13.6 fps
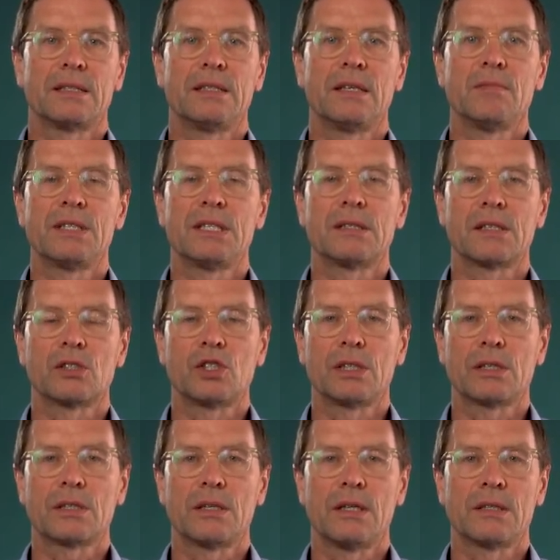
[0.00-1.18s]
in dem sich das
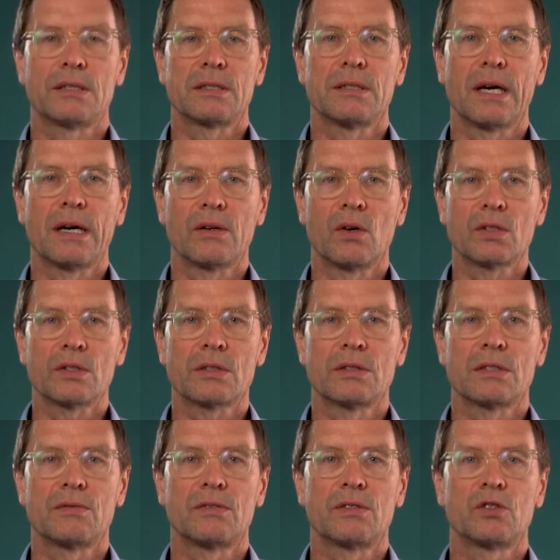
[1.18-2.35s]
Schicksal des Nahen
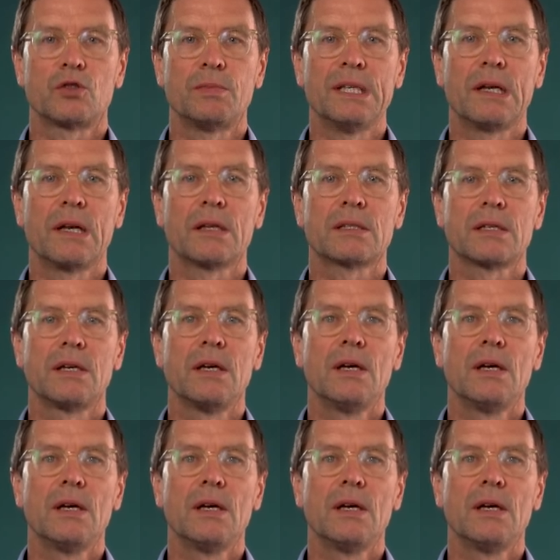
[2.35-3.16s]
Ostens spiegelt,